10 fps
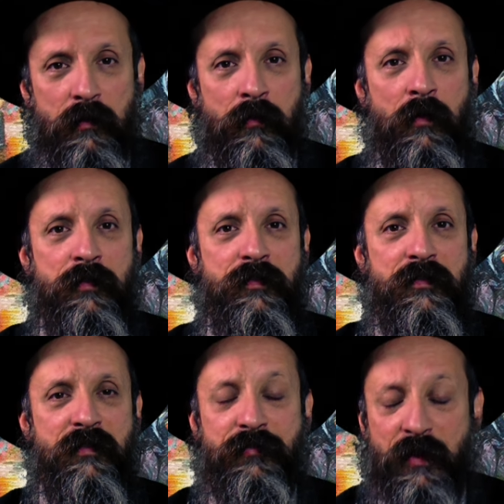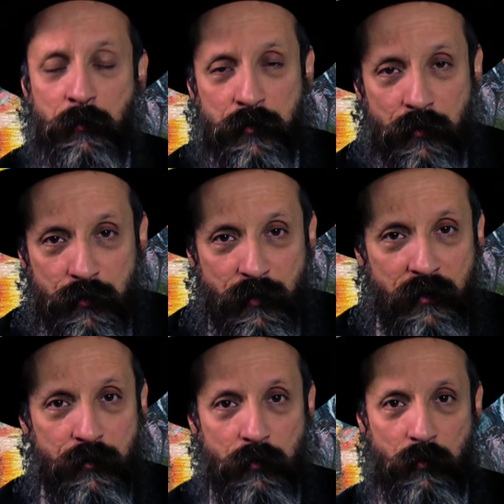Nós devemos nos
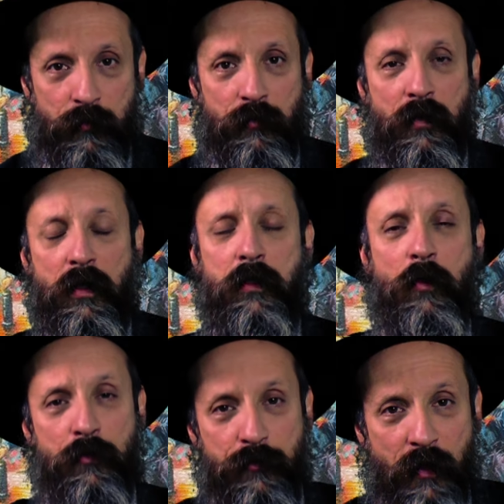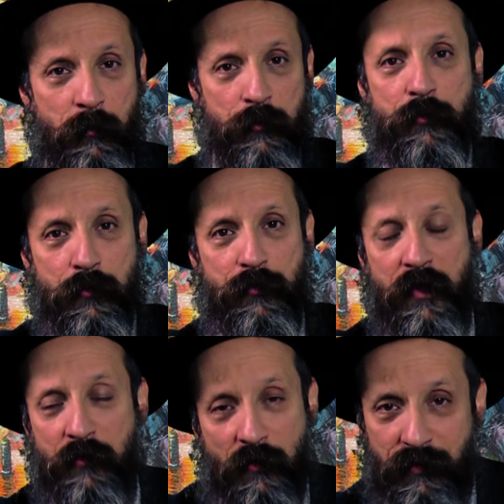ver de novo. E nós vamos nos
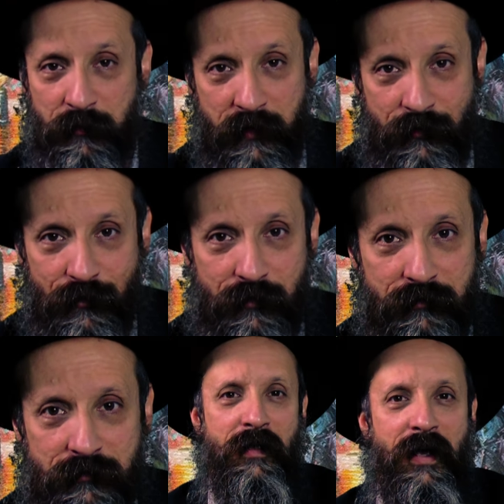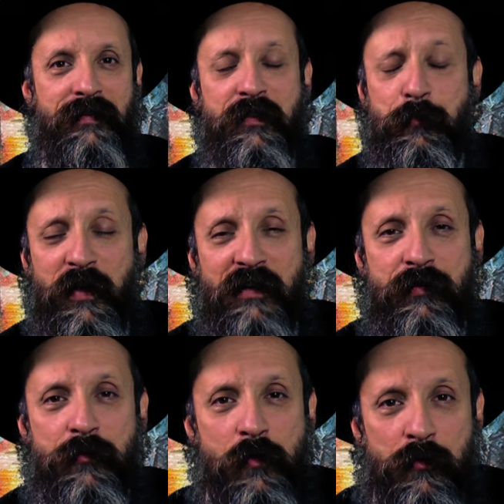ver novamente. Essas
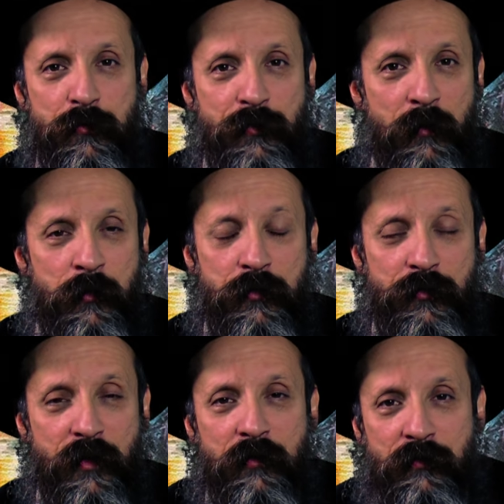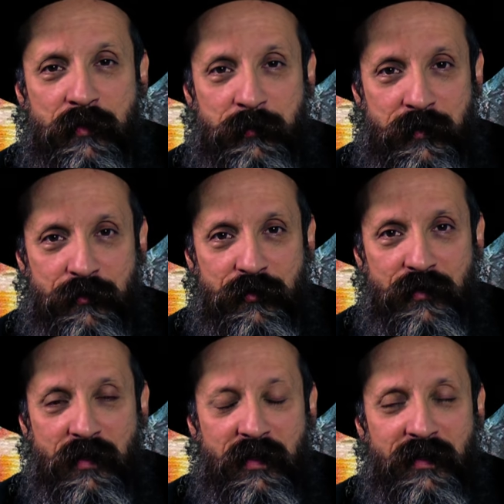palavras nós vamos ver novamente,
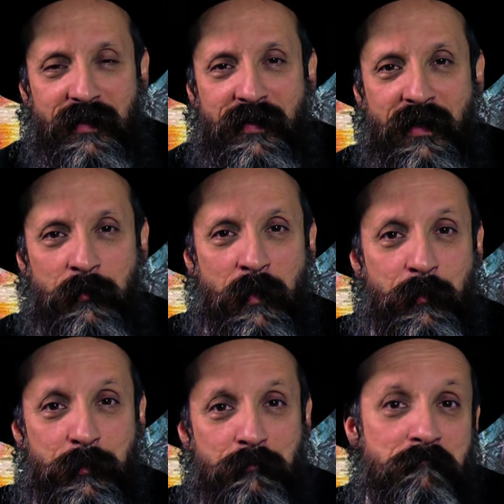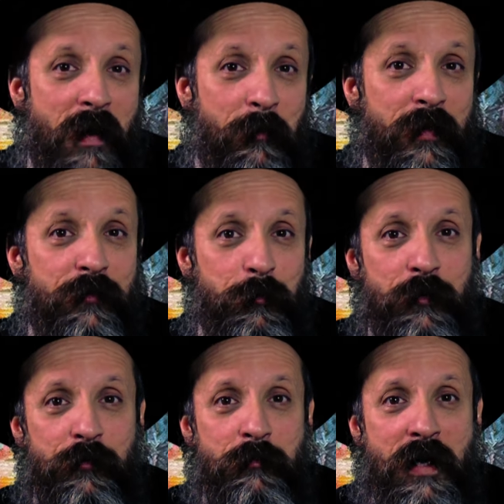que era uma,
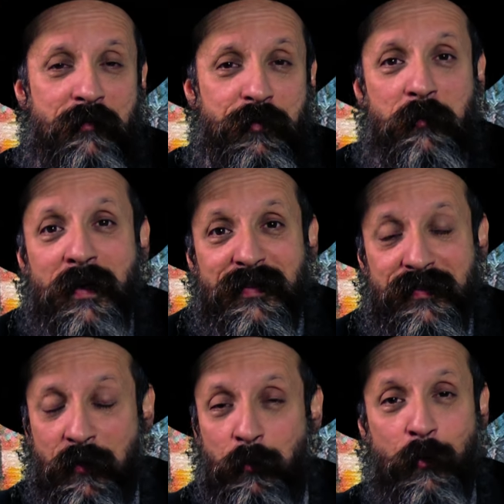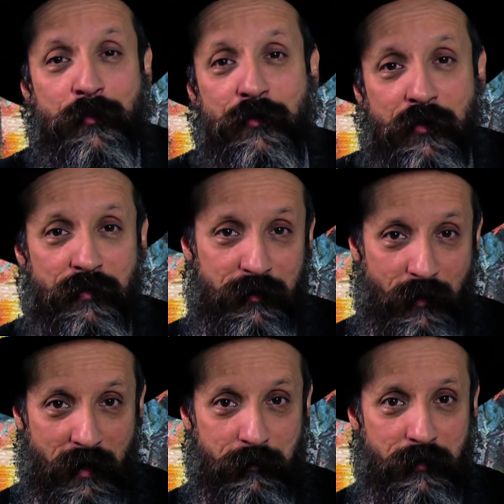aparentemente uma afirmação positiva do
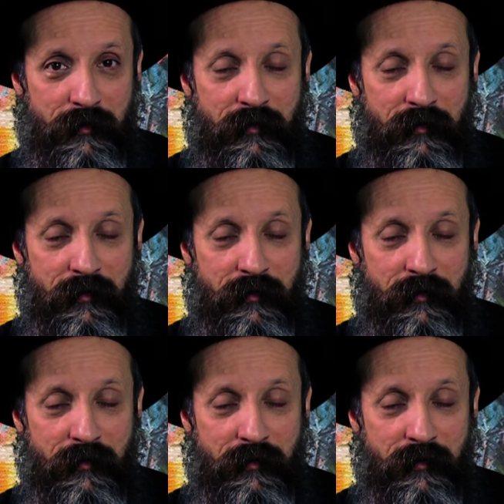Rebbe.